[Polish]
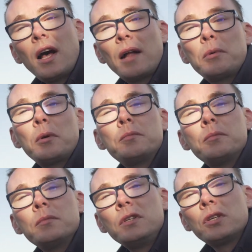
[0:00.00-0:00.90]
albo
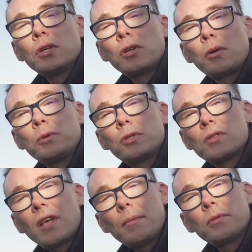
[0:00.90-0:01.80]
jeżeli robisz to
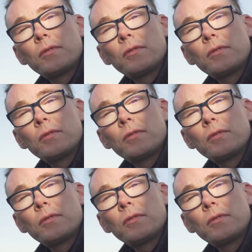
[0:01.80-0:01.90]
samo,